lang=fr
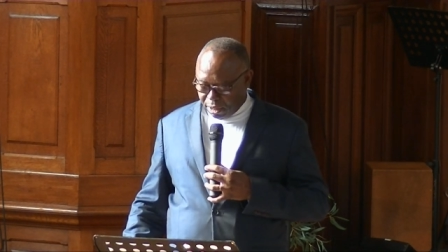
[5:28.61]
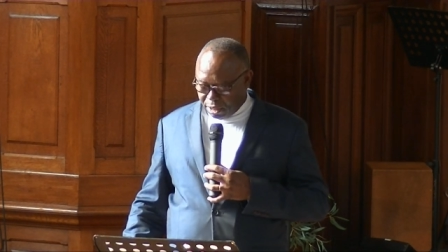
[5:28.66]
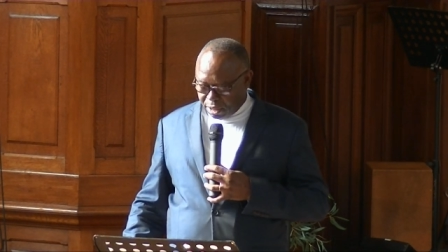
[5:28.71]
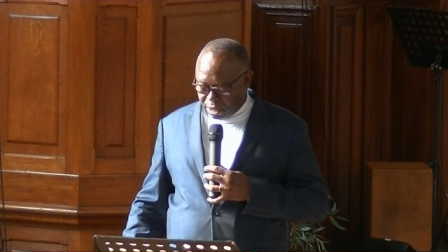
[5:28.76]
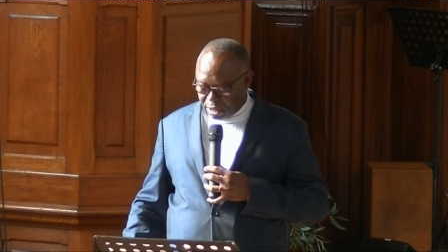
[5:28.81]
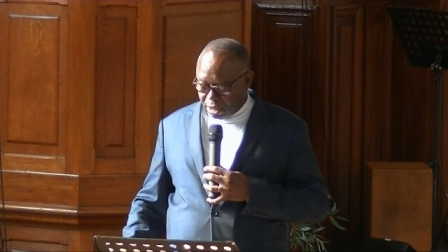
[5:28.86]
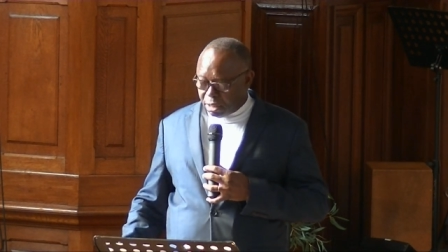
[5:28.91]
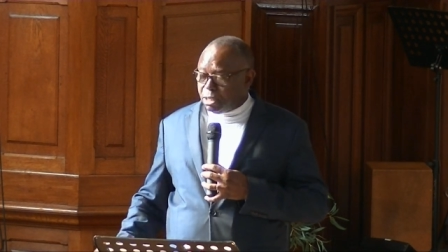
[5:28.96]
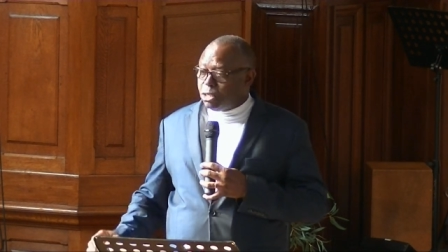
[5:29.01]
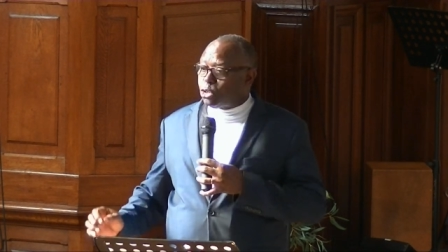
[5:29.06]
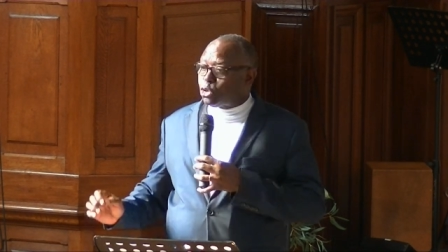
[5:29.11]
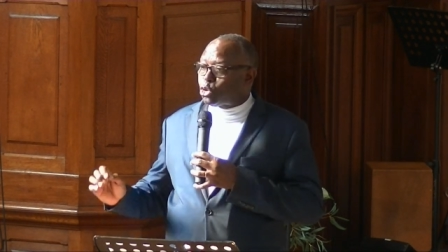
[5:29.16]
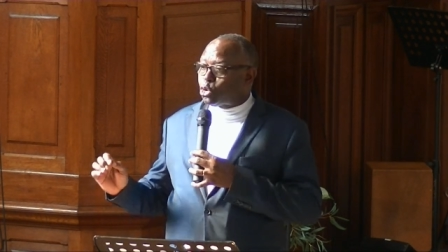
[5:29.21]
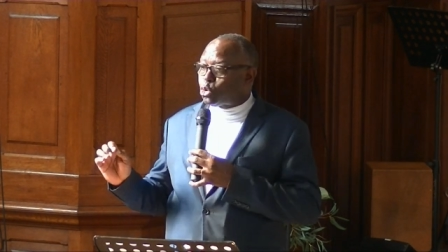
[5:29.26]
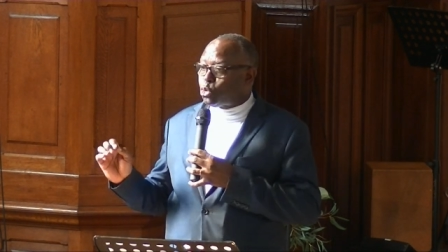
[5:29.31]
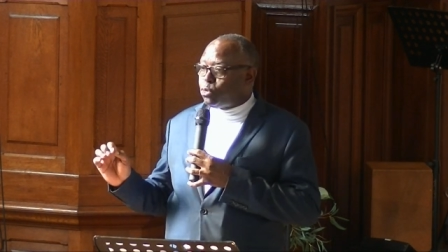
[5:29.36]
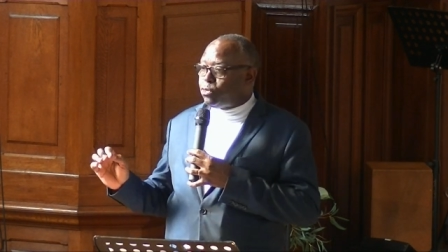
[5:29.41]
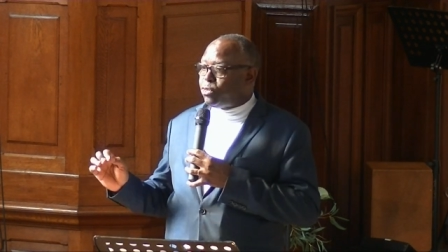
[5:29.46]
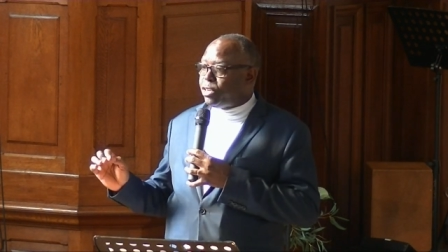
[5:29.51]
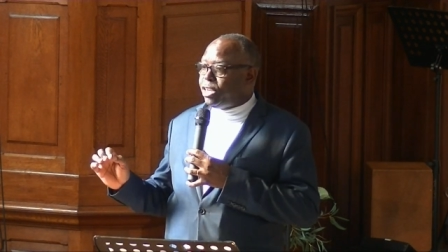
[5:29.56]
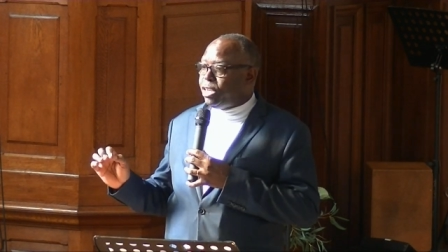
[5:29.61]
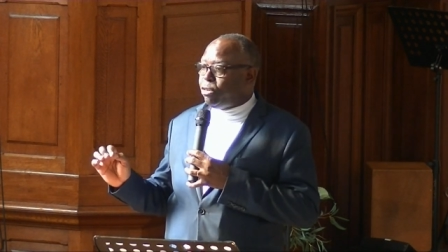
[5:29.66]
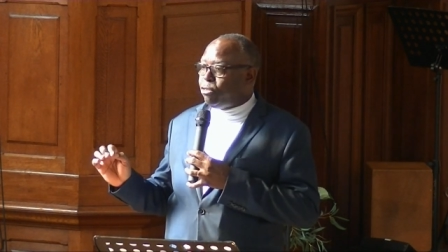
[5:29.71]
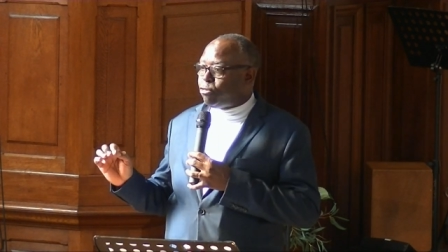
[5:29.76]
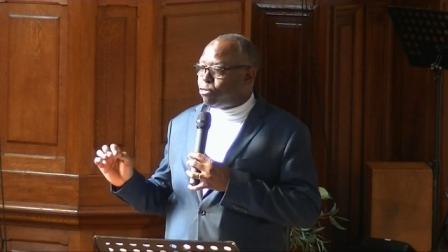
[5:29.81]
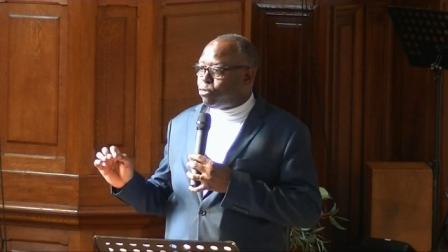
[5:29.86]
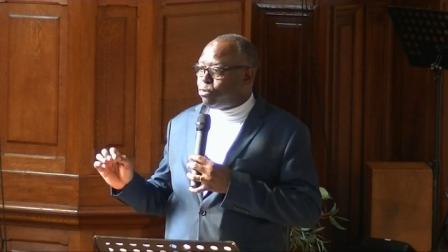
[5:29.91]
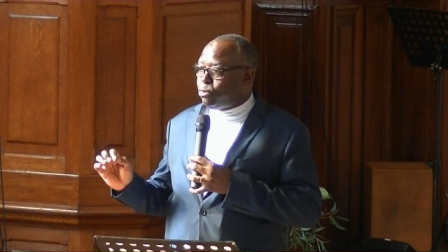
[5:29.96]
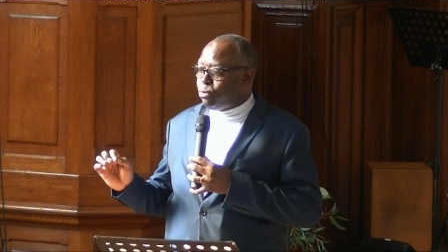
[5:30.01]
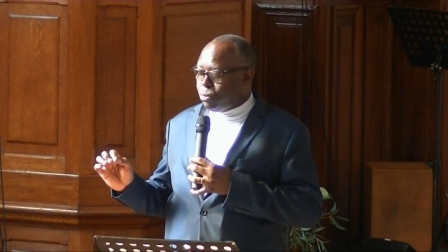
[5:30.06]
dit
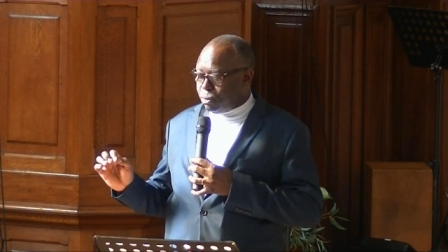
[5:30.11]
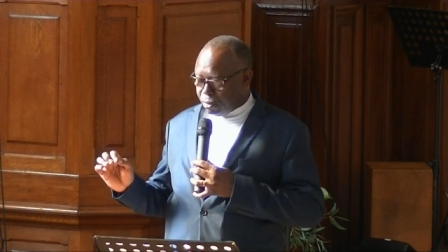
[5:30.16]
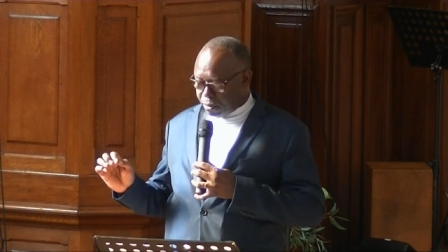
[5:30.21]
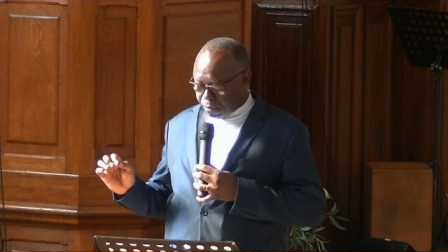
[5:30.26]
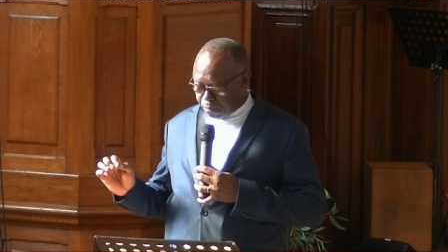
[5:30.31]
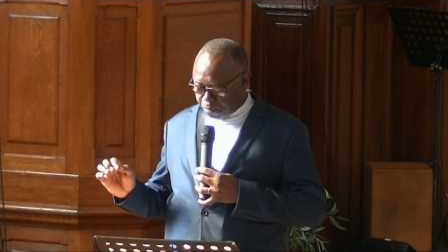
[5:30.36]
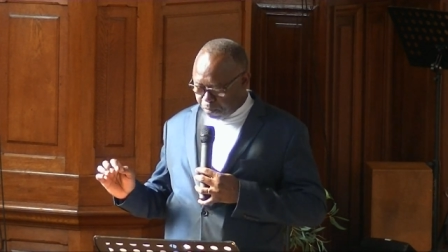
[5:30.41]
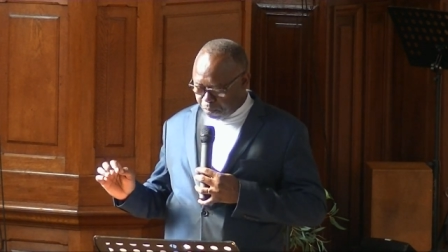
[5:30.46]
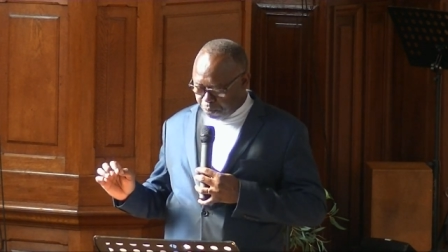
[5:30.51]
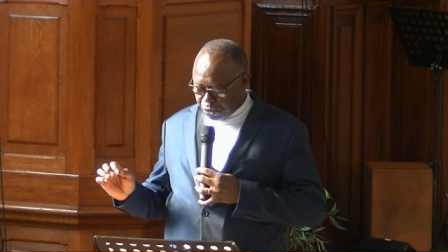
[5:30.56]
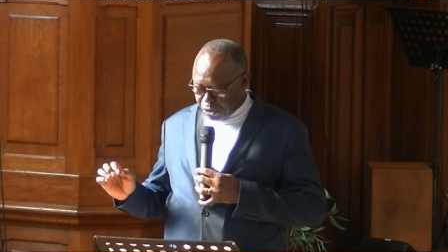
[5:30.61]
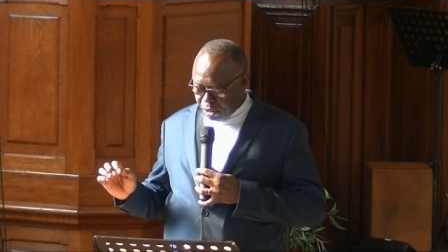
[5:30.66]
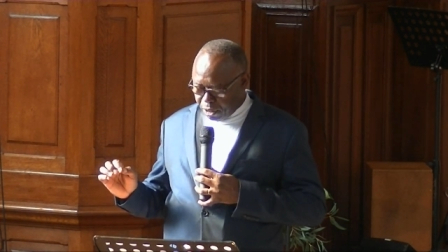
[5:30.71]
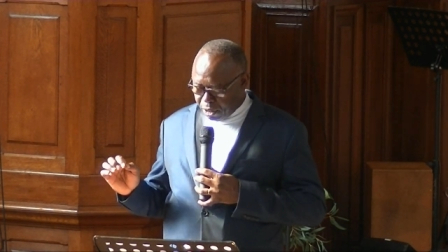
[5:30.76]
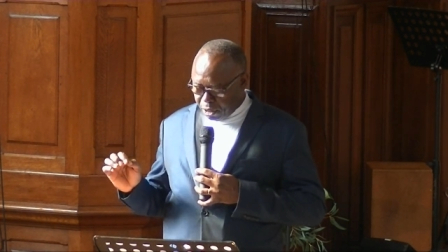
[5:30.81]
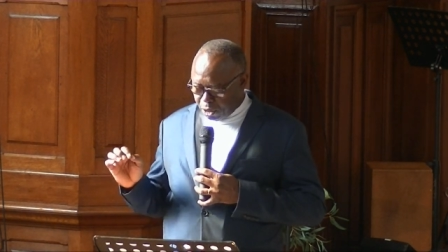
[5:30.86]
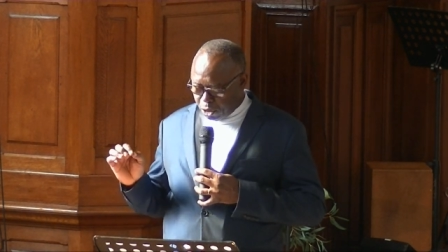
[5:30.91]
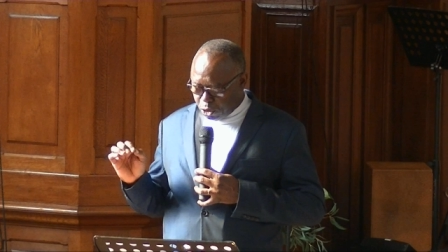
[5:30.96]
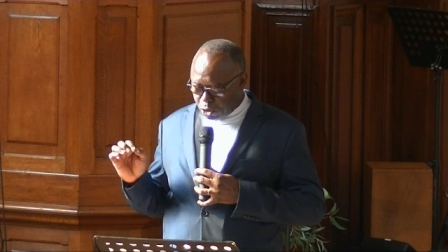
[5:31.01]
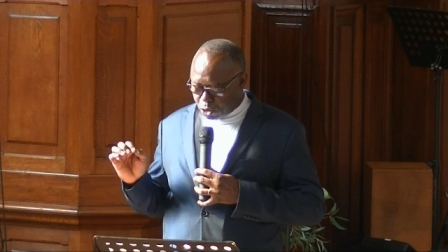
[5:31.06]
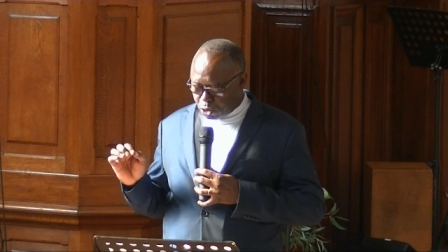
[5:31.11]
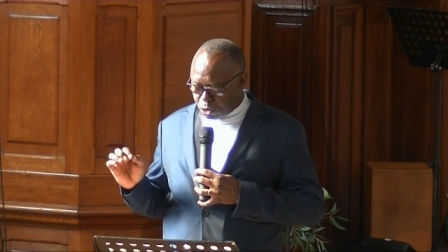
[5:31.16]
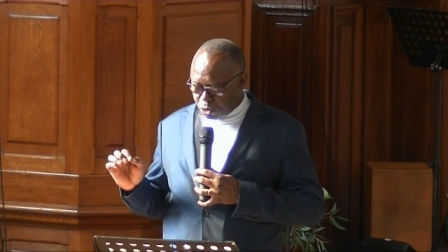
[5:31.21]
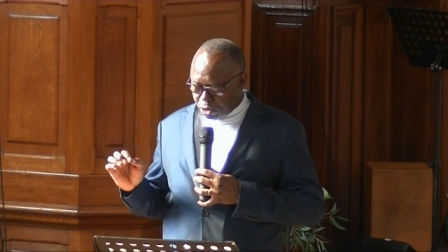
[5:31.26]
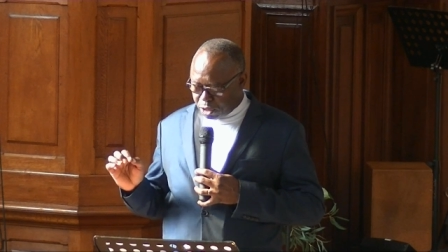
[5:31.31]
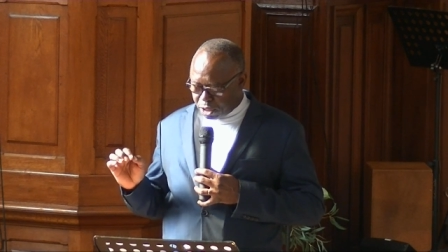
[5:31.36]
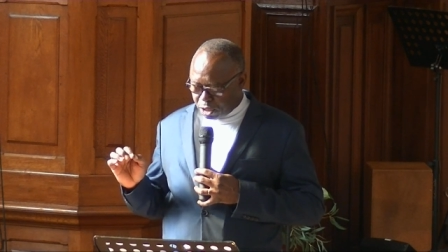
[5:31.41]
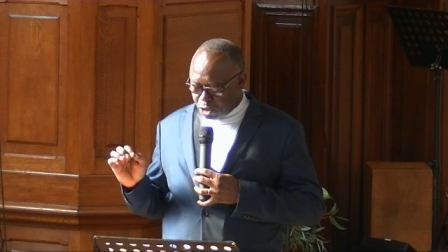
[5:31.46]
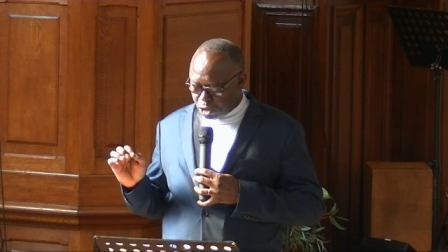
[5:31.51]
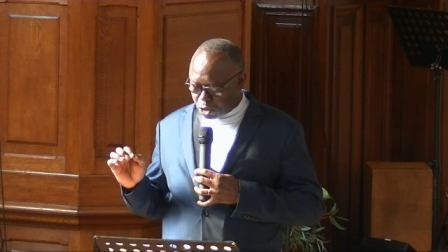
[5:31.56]
Souvenez-vous de ceux qui